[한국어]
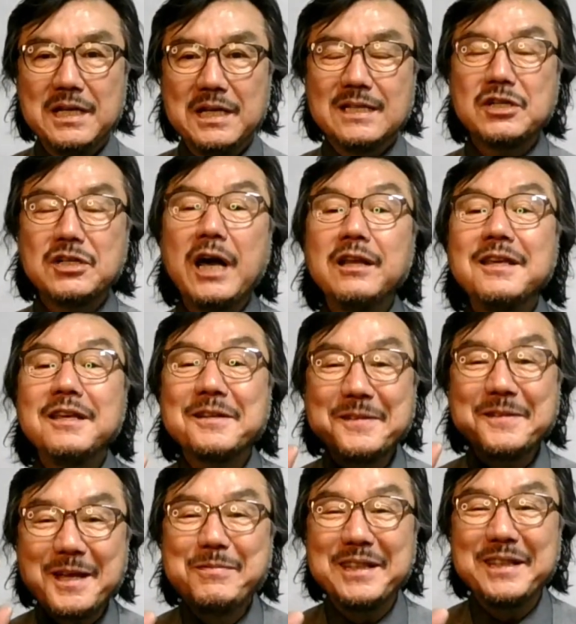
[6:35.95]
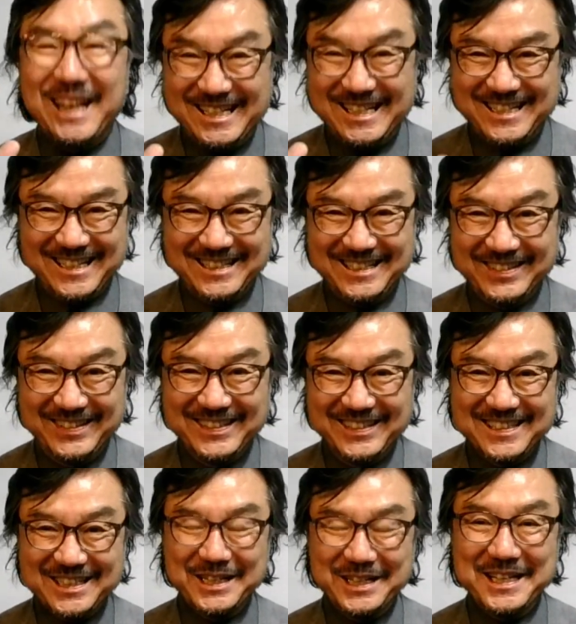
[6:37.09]
촬영이 끝나면 달진하죠.
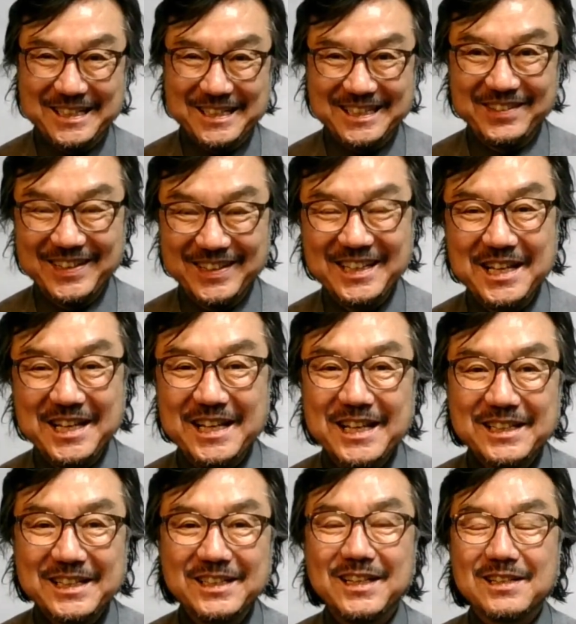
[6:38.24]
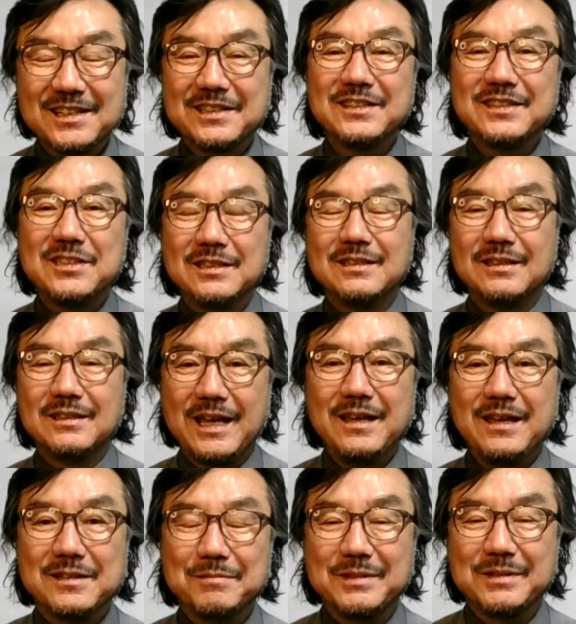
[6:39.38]
촬영이 끝나면. 그렇게 해서 찍은 게
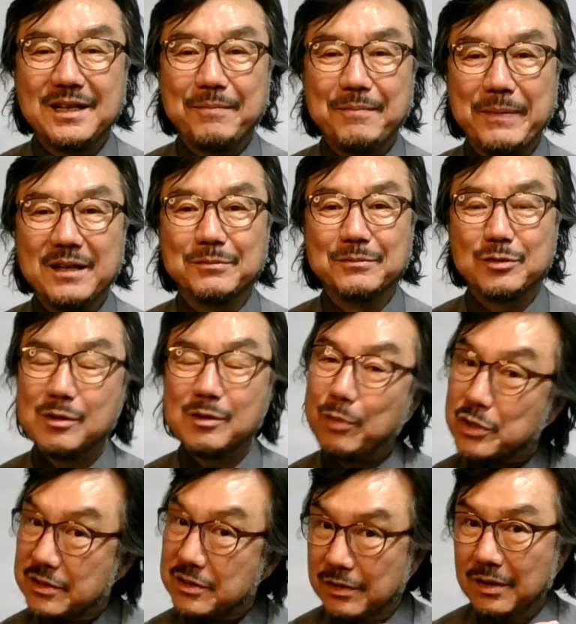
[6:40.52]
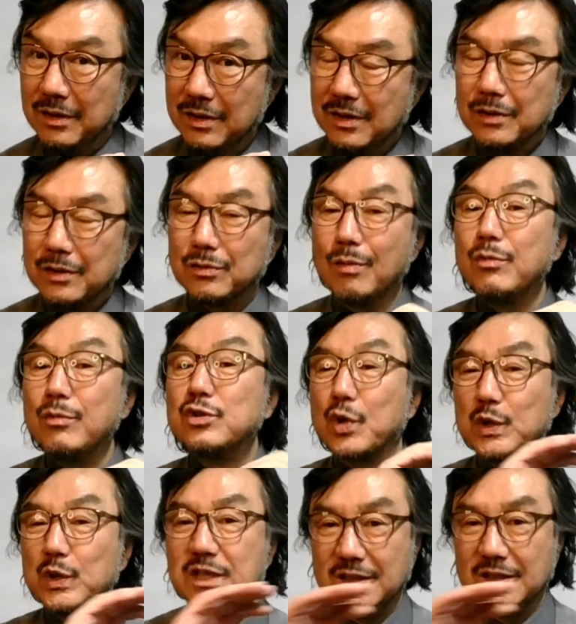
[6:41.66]
있습니다. 여러분, 보셨죠? 동물적으로
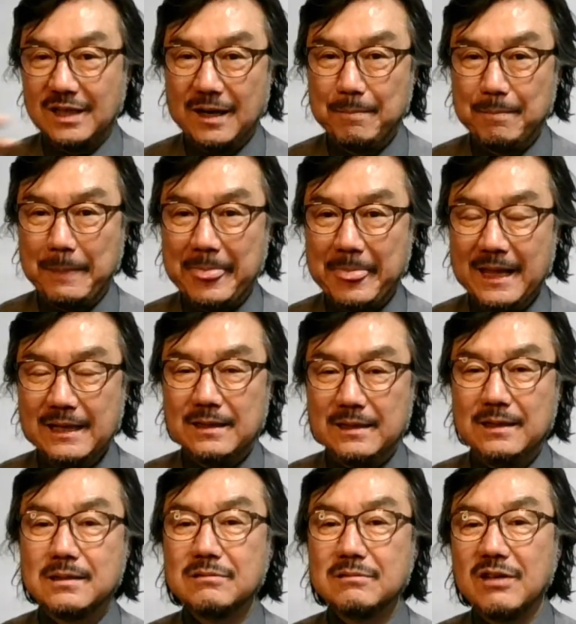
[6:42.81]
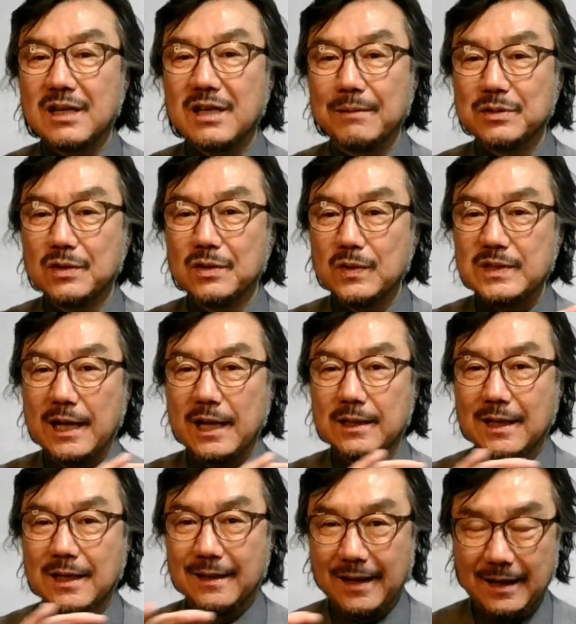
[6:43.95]
찍는다. 이성과 감성으로
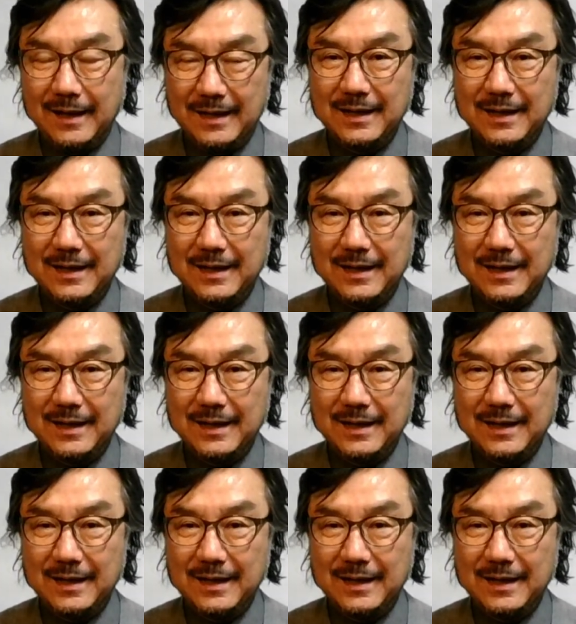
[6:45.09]
셀렉팅한다.